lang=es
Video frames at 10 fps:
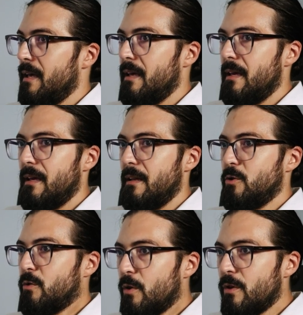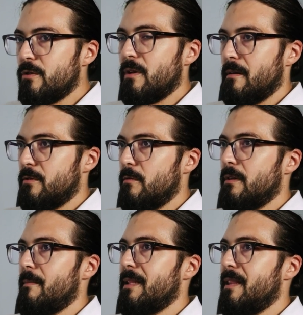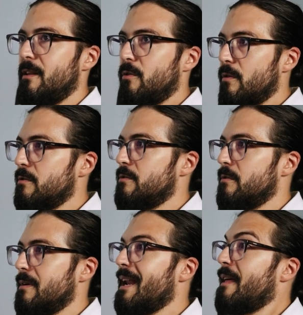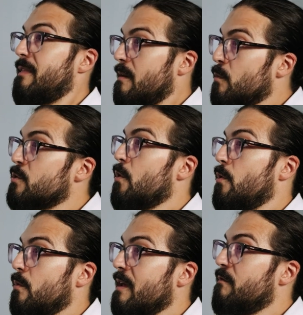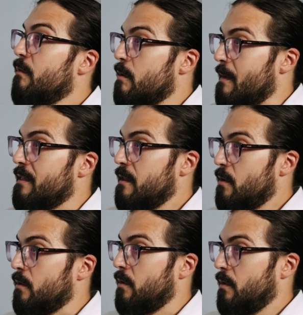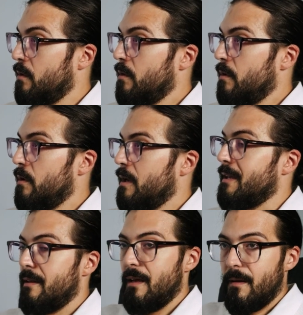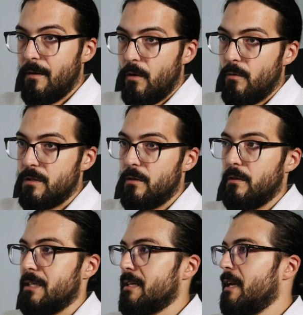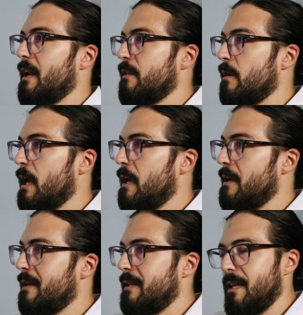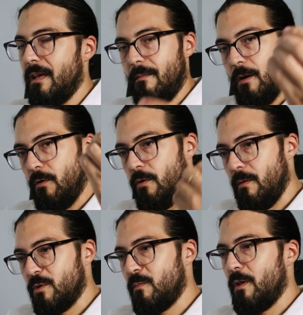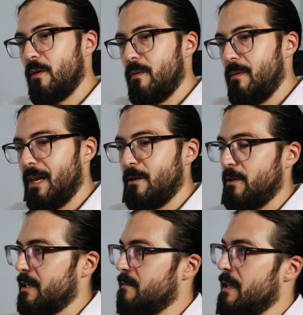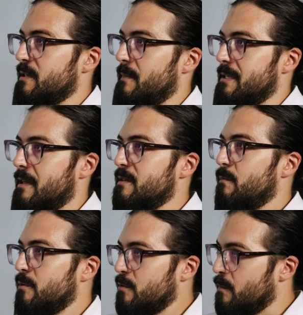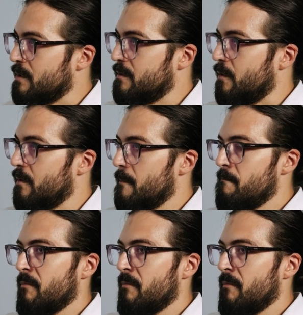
Eh, todos, absolutamente todos, nacemos con una información que tiene que ver con nuestro transgeneracional, que tiene que ver con lo que hemos podido vivir en otras vidas pasadas, por supuesto.